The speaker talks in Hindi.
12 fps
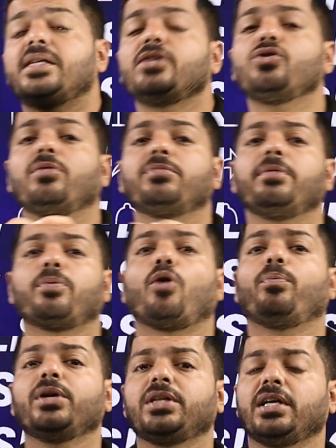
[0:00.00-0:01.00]
थे जो हमने
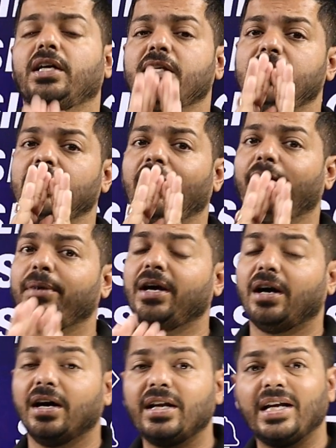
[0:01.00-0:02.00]
प्रॉपर तरीके से यहाँ पे
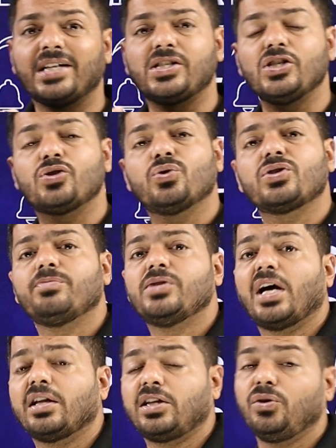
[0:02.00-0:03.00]
हर एक चीज़ को
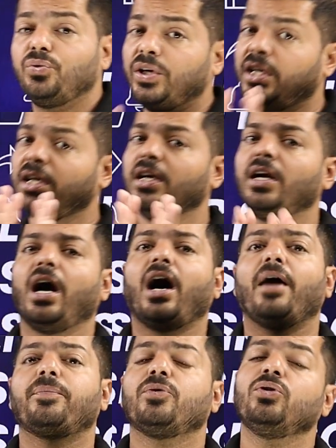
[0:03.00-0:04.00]
समझाते हुए
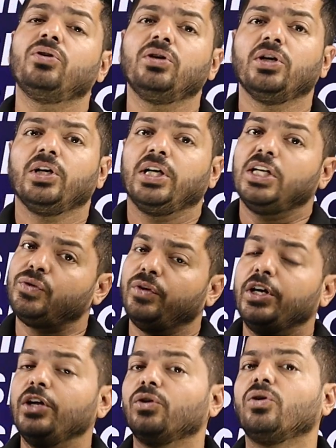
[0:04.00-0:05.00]
आपको इस
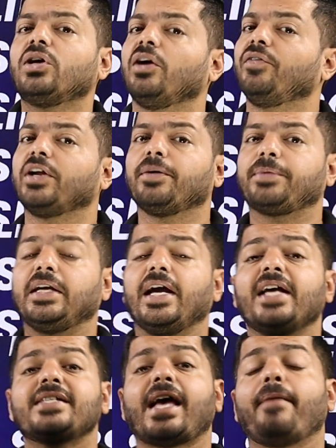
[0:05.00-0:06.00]
वीडियो को कवर अप किया
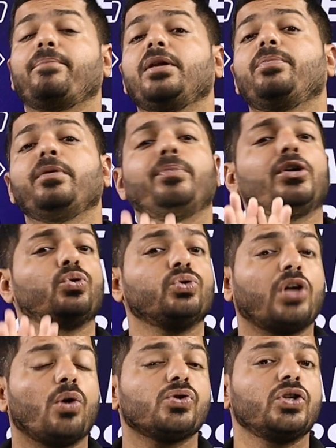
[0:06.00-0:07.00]
है सैम्पल पेपर
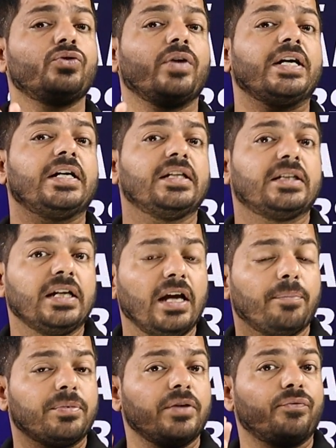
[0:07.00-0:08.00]
2023
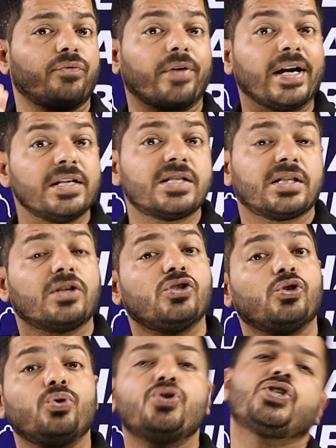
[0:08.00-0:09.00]
अपने फ्रेंड्स तक
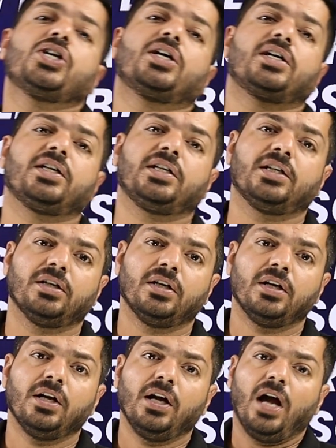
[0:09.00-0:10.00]
जरूर शेयर करिए
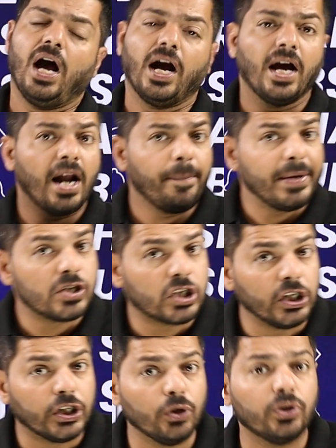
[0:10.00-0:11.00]
अगर आप
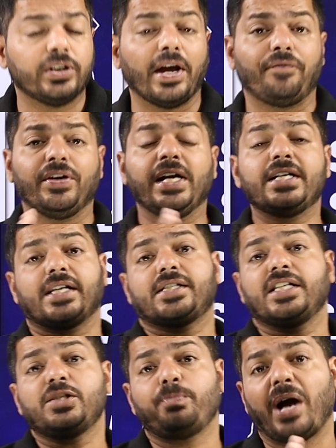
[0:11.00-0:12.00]
इंस्टीट्यूट डेफिनेट
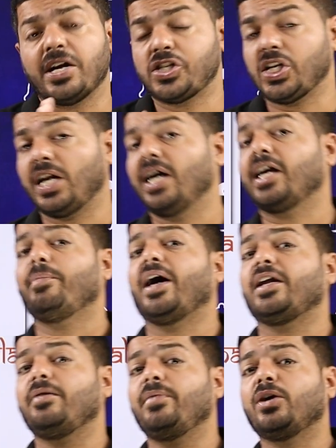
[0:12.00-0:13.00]
सक्सेस पाठशाला के
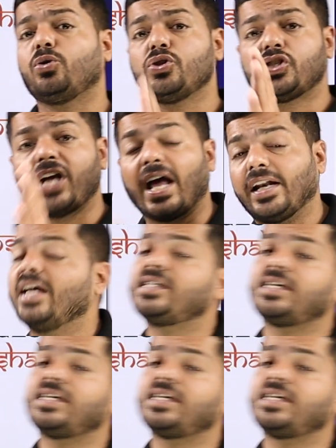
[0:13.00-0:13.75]
बारे में कुछ जानना